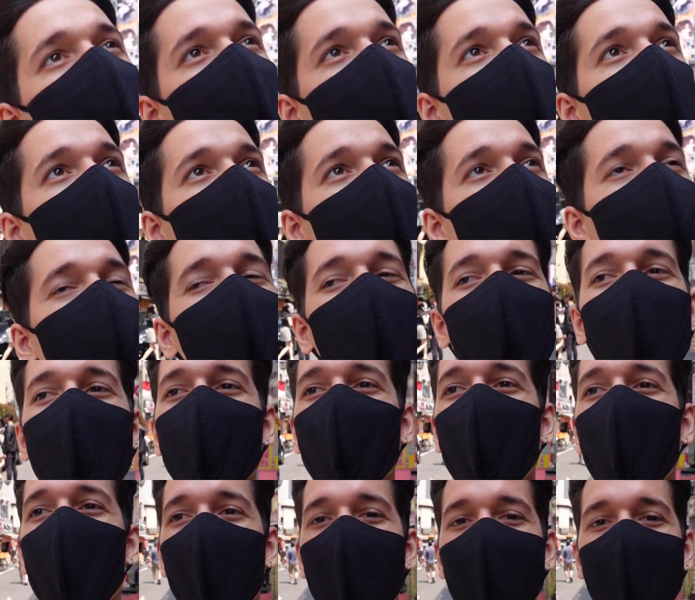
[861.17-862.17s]
sağda solda
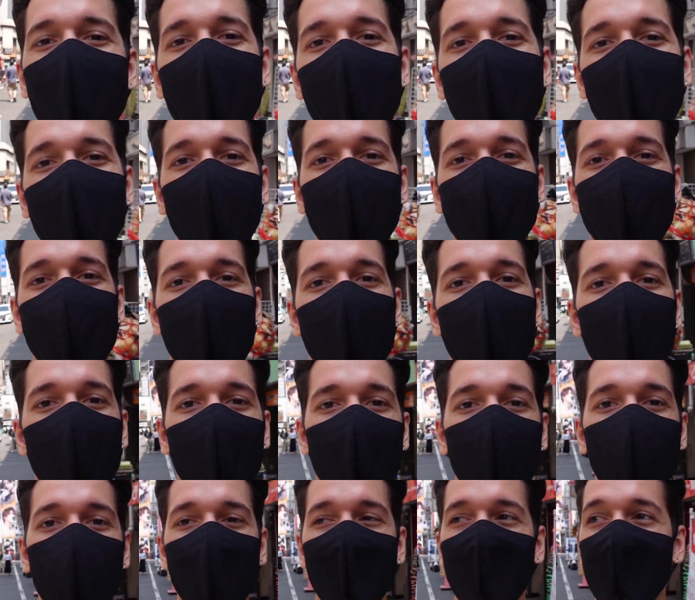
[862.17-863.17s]
böyle eğlenceye ve
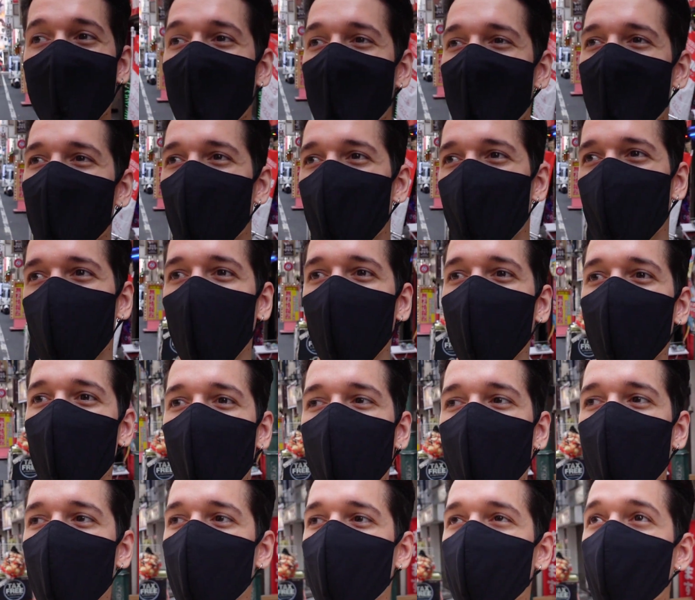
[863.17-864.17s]
güzel vakit
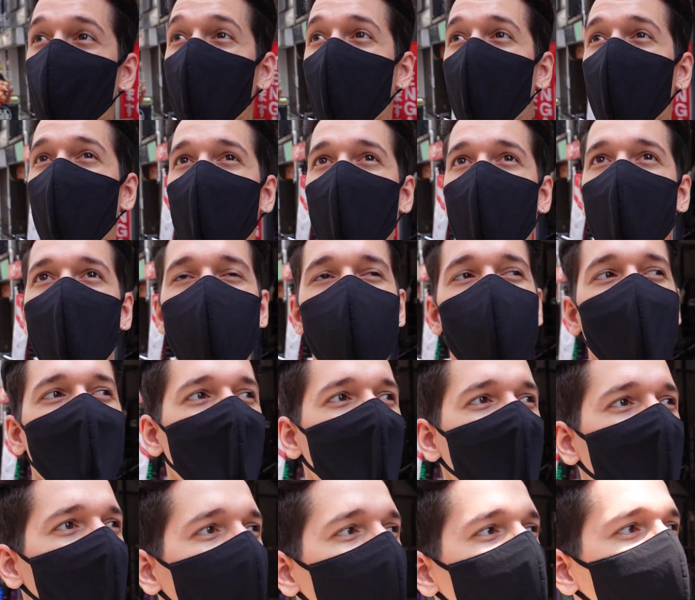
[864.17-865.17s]
geçirmeye yönelik
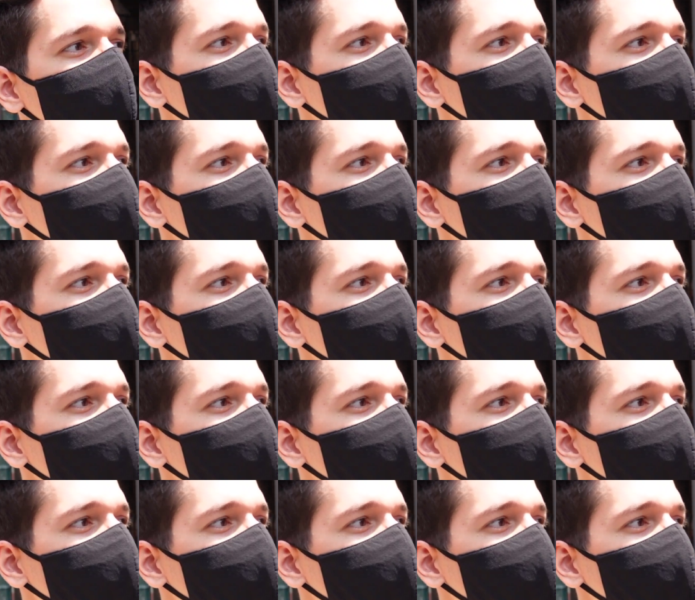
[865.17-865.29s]
her